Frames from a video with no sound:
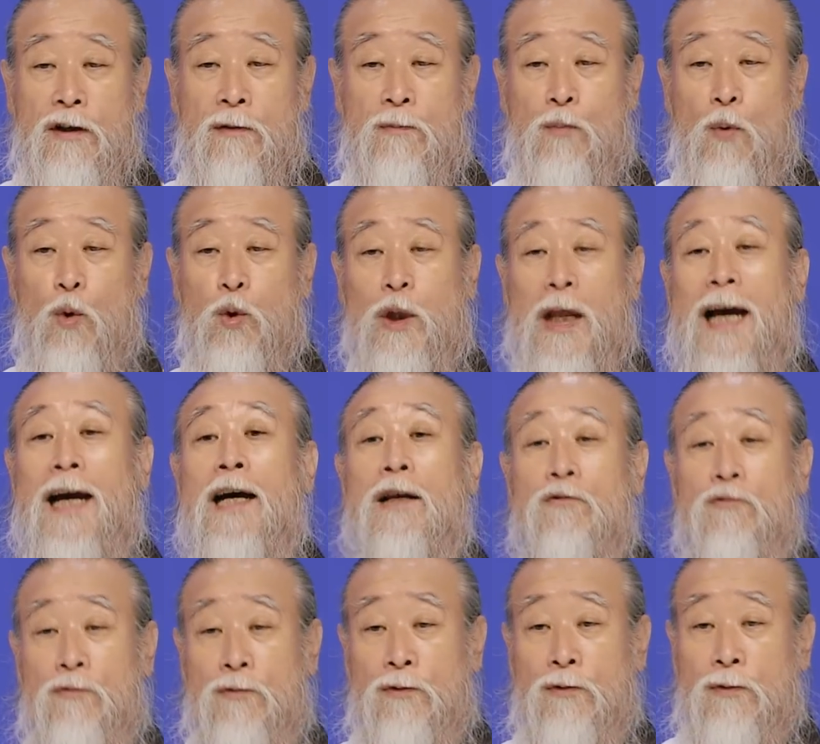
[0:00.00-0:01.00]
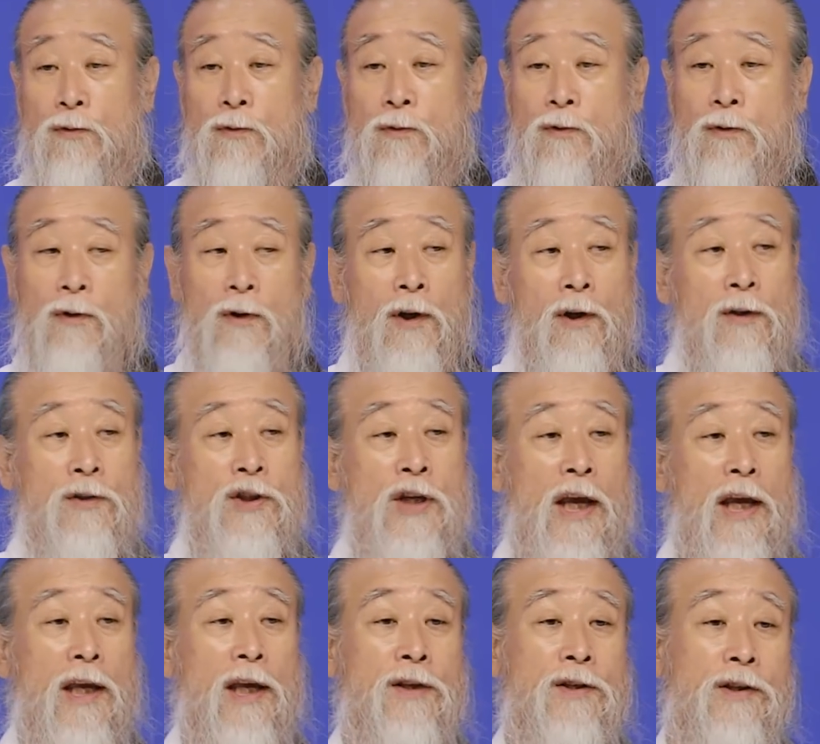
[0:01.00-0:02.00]
걸 못 따가지고
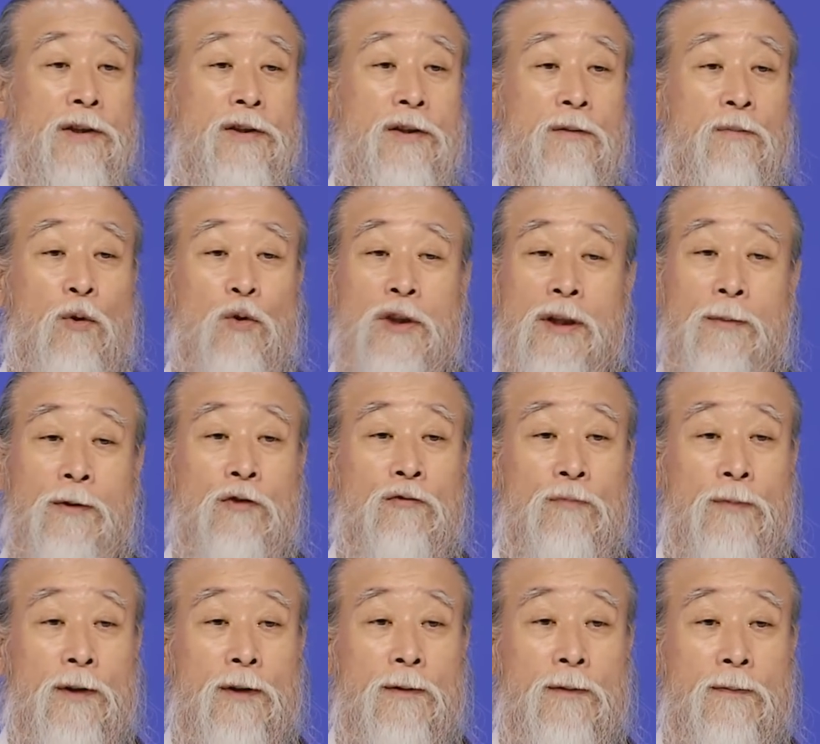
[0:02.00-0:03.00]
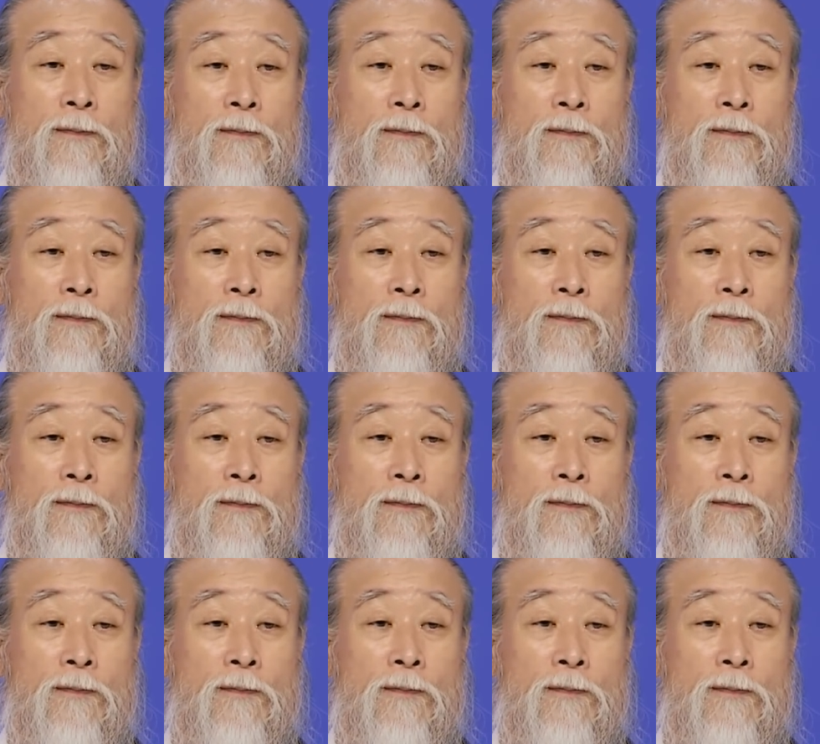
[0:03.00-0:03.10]
세계 질서를 못 잡아줍니다.